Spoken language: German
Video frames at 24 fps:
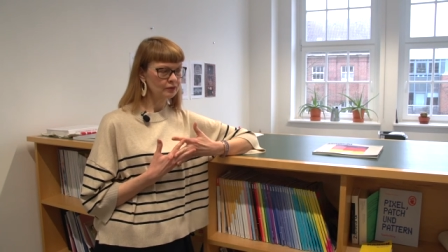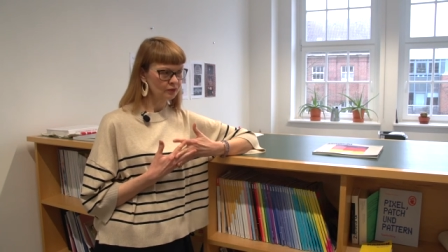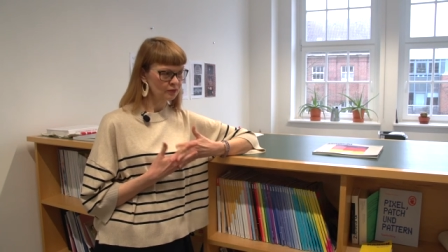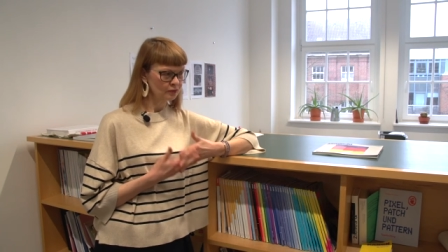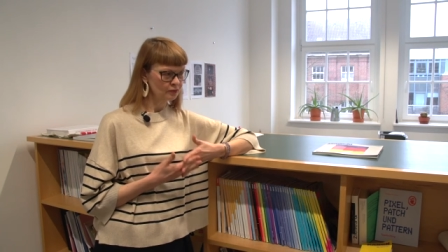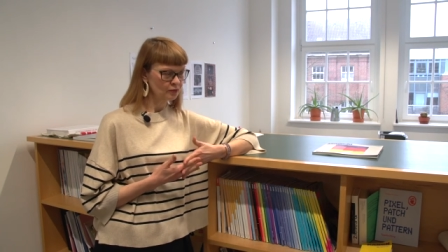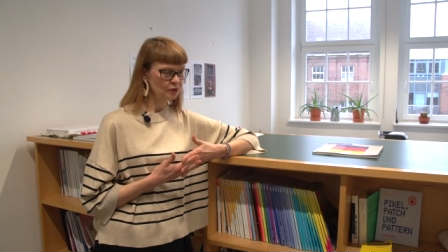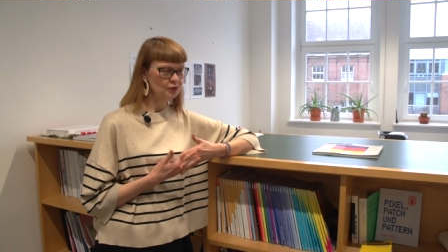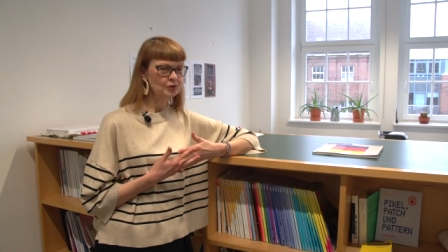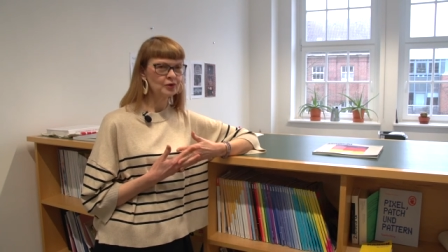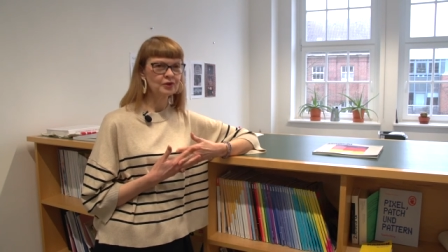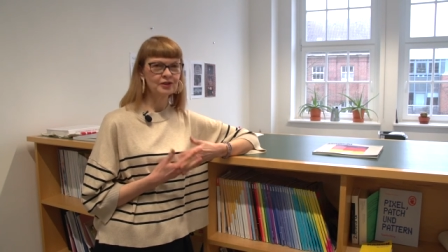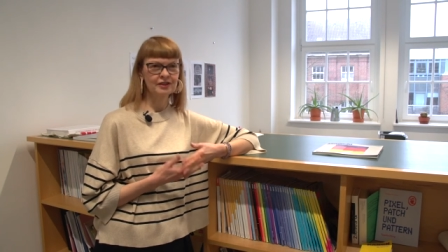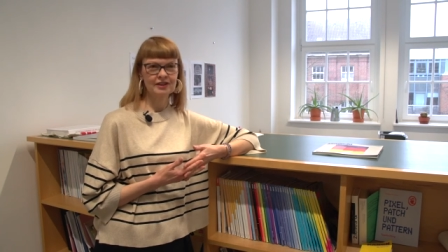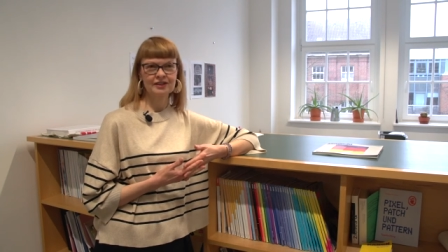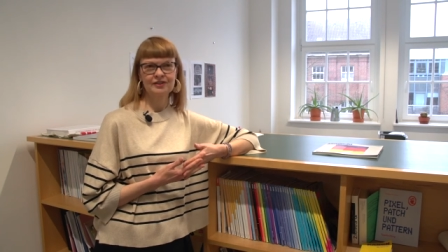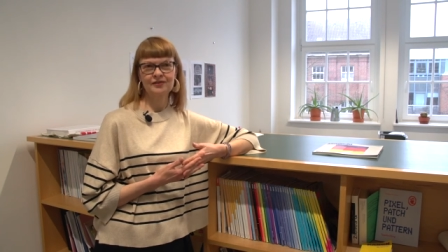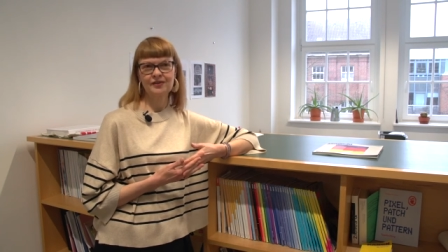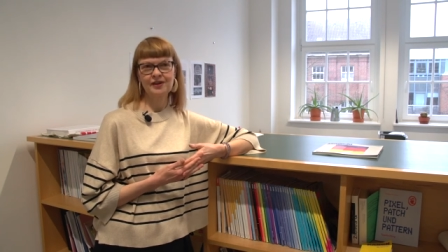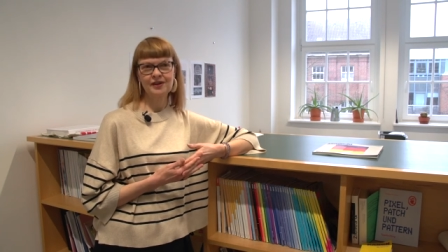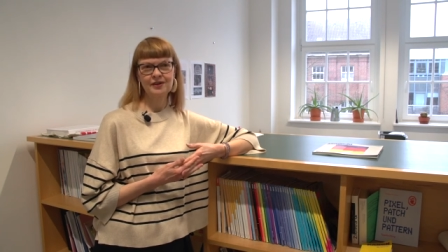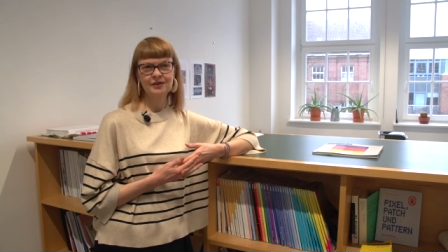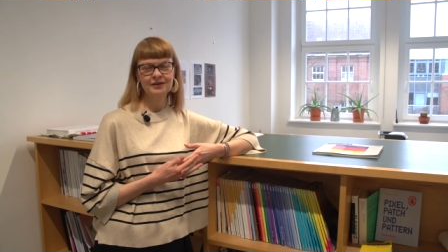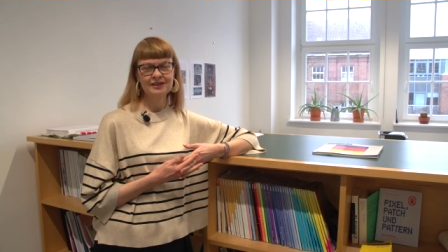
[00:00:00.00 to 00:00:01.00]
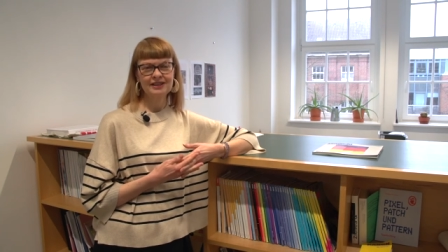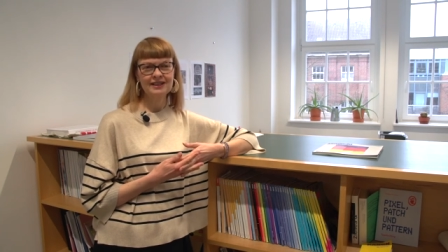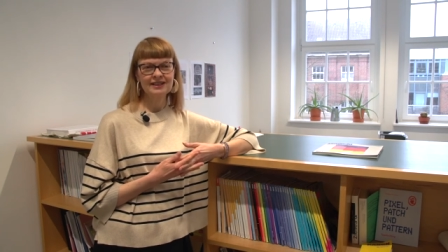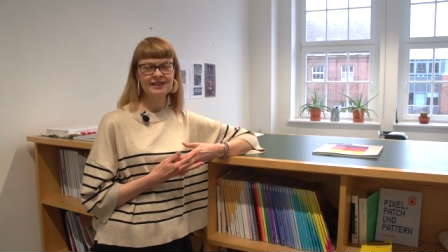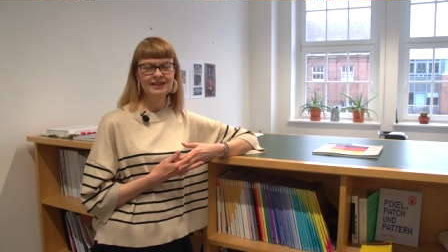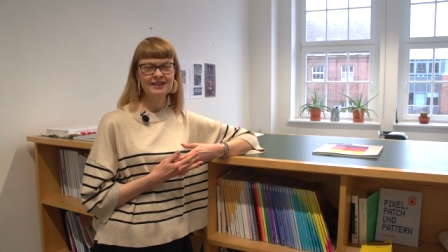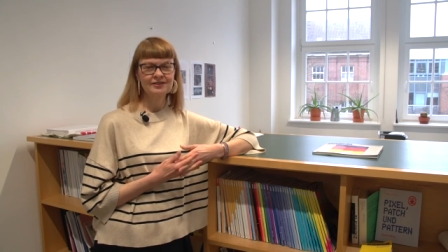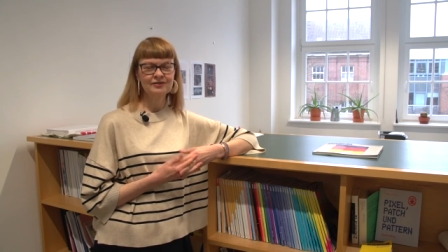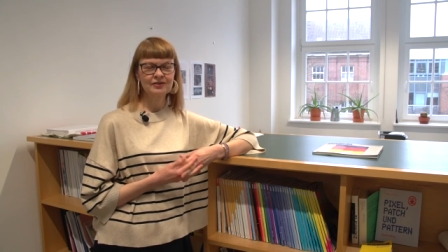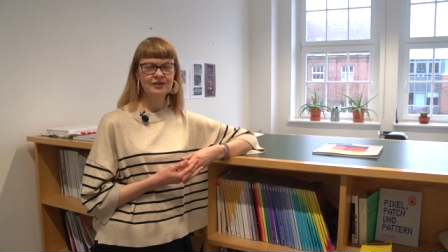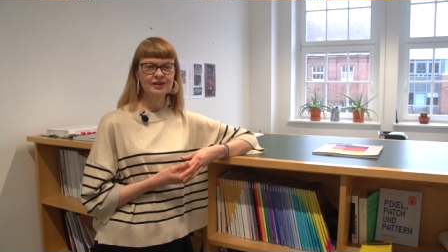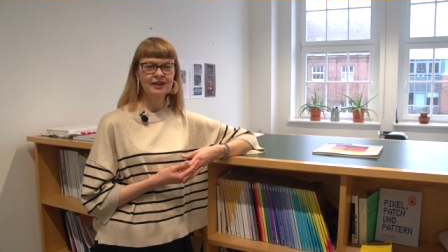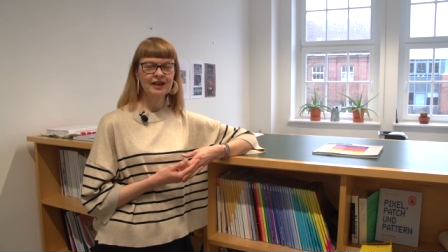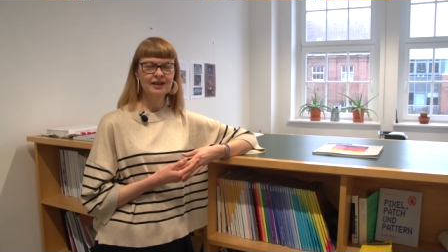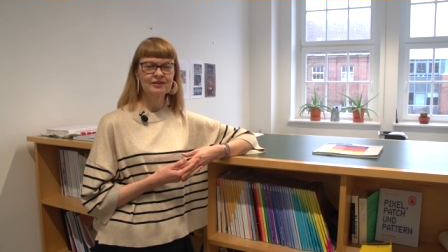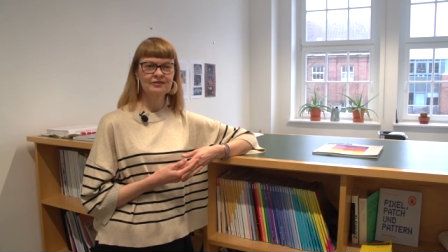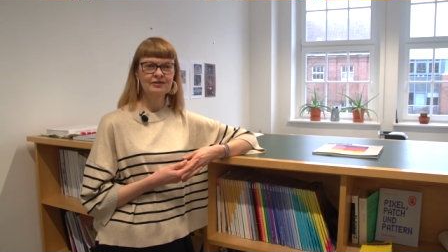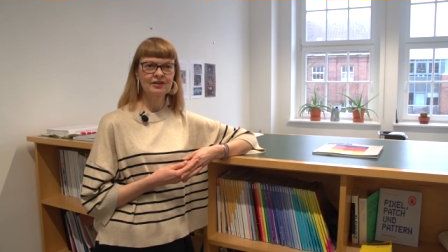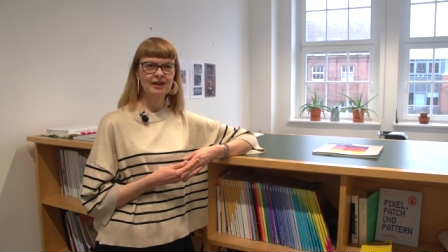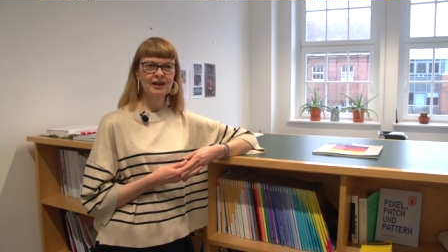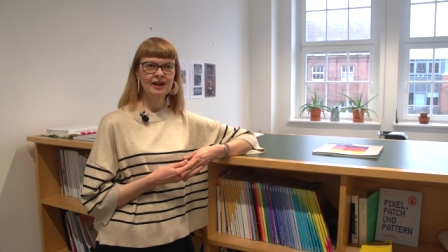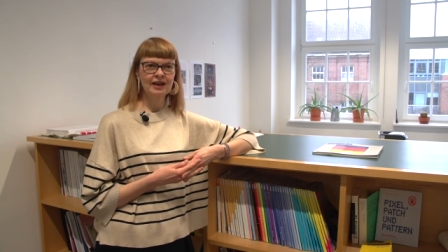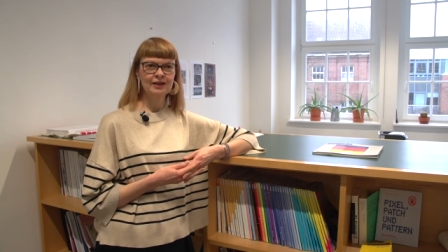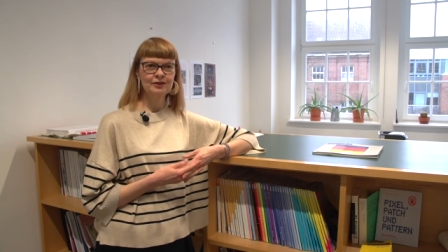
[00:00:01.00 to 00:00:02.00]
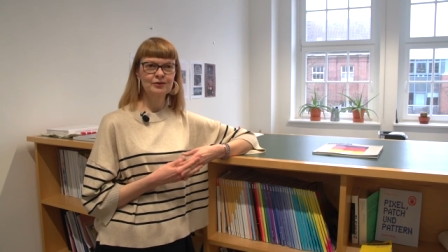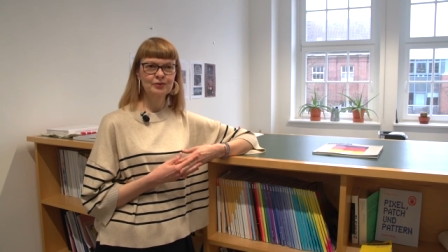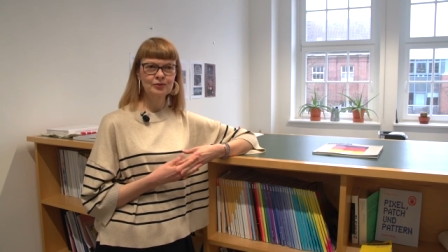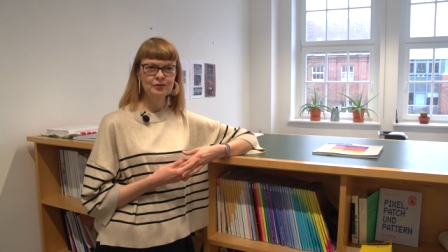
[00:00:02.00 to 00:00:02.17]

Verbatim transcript: zum Glück, das war ja auch die Idee von Anfang an,